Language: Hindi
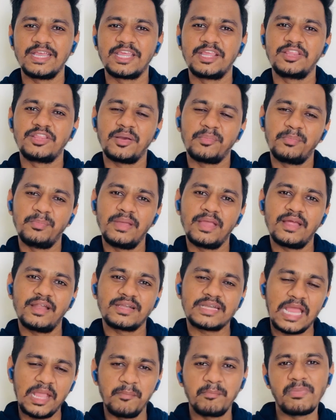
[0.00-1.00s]
कि जब मैं
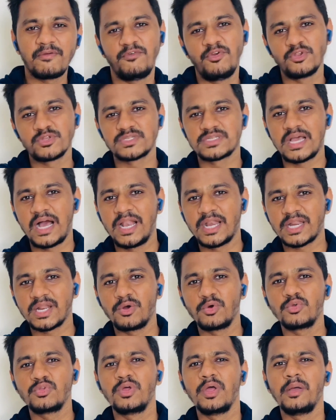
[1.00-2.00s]
टाइम पे वीडियोस डाल रहा
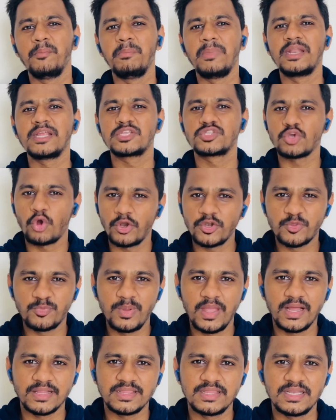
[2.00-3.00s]
हूँ मेरे शॉर्ट्स
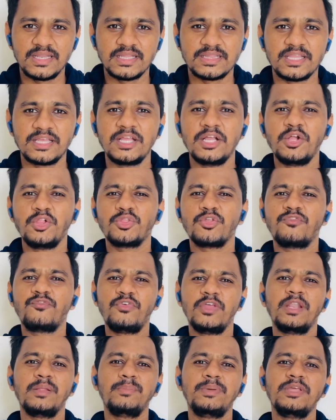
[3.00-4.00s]
भी आते रहते हैं तो
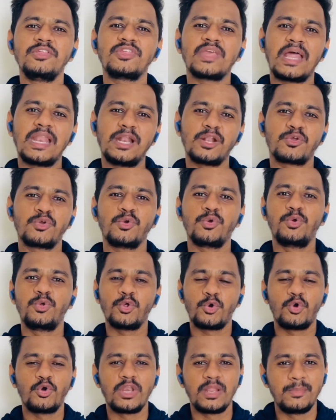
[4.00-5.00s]
फिर भी चैनल को
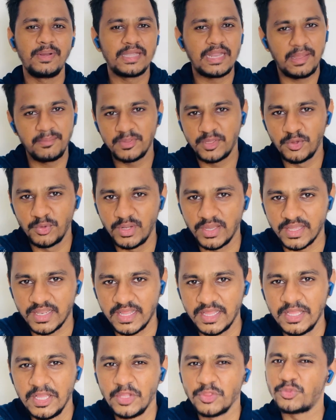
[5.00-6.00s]
ग्रो होने में टाइम क्यों लग रहा
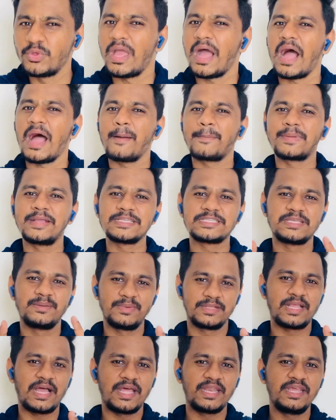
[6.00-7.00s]
है तो ये आपकी
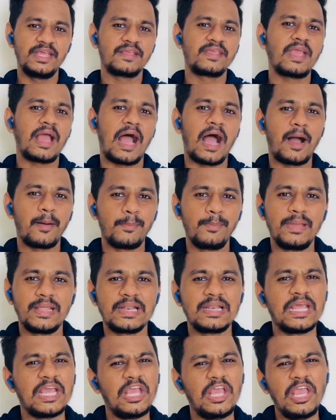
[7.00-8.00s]
जिम्मेदारी है कि आप मेरे
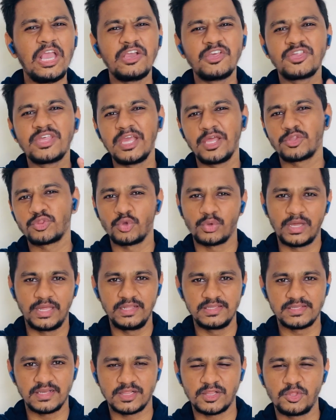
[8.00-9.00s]
लिए एक शेयर तो कर
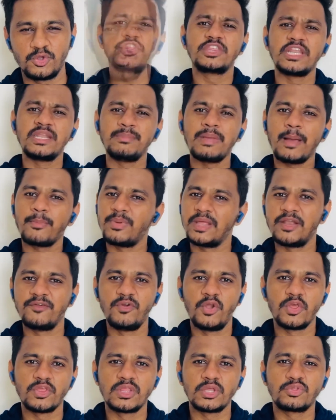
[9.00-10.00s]
ही सकते हो जितने भी आप मेरे
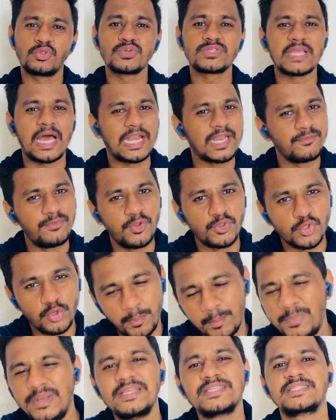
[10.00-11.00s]
वीडियोस देखते हो सारे वीडियोस को
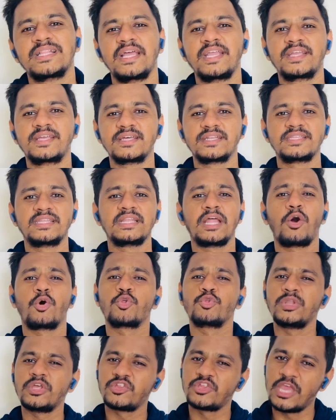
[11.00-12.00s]
प्लीज़ लाइक कर देना और
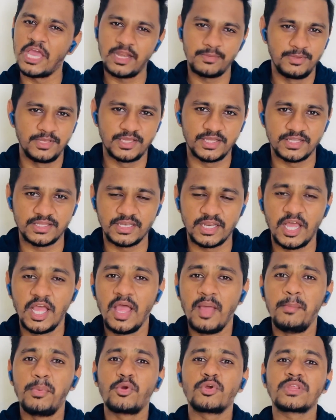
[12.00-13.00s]
उन्हें शेयर भी कर देना
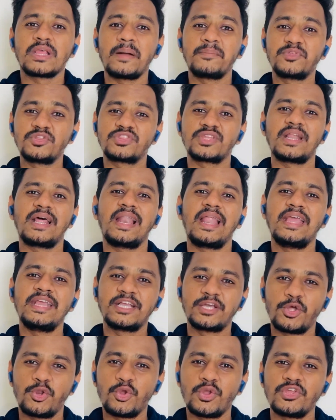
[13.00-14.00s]
बिकॉज आप जितना
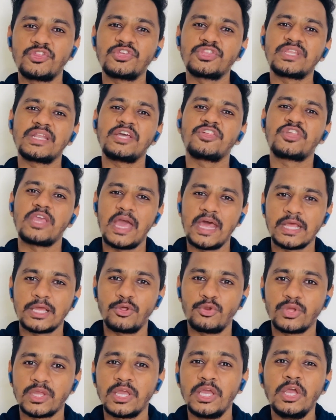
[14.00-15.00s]
लाइक करोगे जितना शेयर
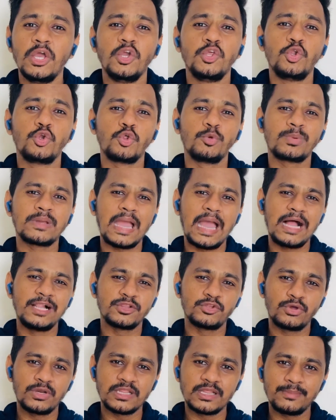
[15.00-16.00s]
करोगे यूट्यूब का
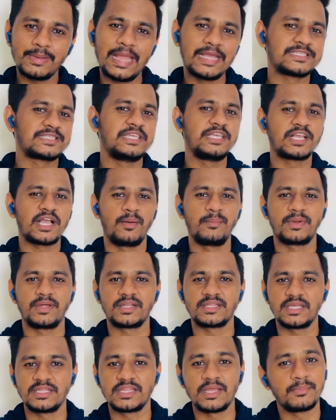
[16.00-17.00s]
एल्गोरिदम ऐसे ही काम
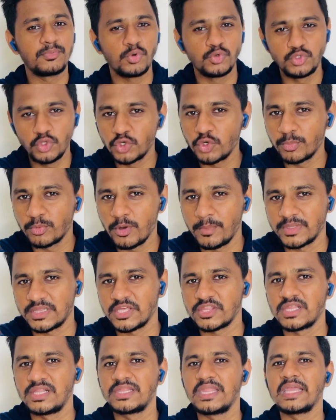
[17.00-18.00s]
करता है तब यूट्यूब को पता
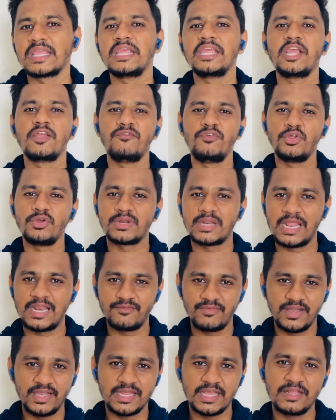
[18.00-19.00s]
चलता है कि ये वीडियो
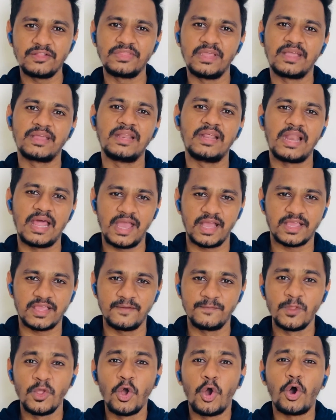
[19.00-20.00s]
रेलिवेंट है देखने लायक
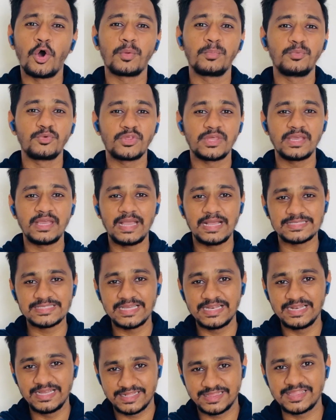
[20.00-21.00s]
है और मुझे ऐसा
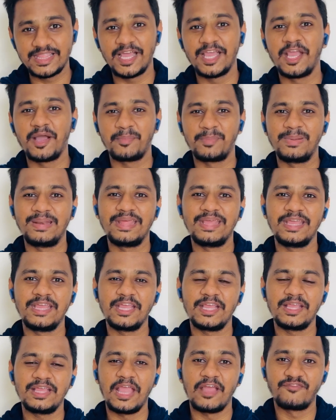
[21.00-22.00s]
लगता है अपने
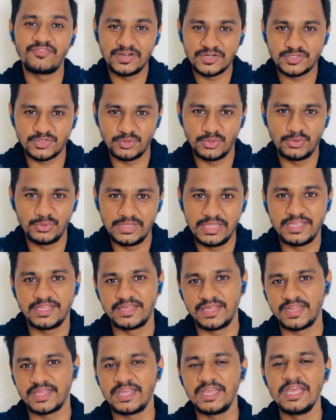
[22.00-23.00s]
एफर्ट्स को देख
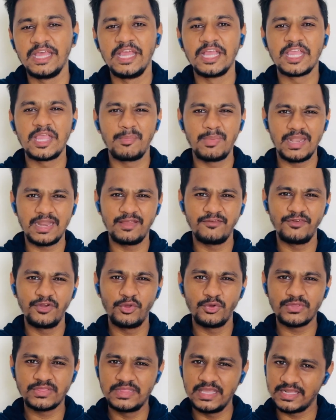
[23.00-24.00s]
करके कि मेरे
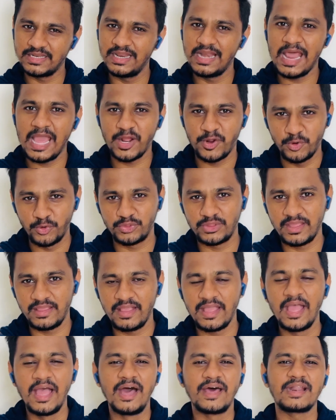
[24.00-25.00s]
वीडियोज़ देखने लायक होते
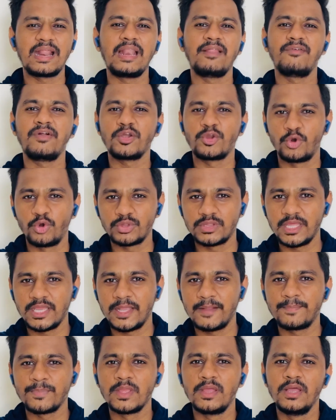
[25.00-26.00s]
हैं रेलिवेंट होते
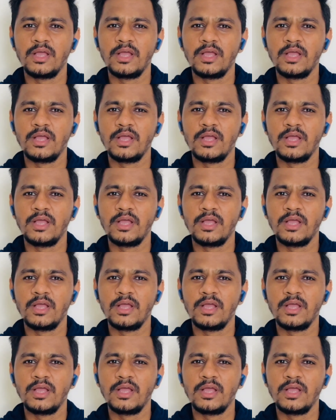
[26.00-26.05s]
हैं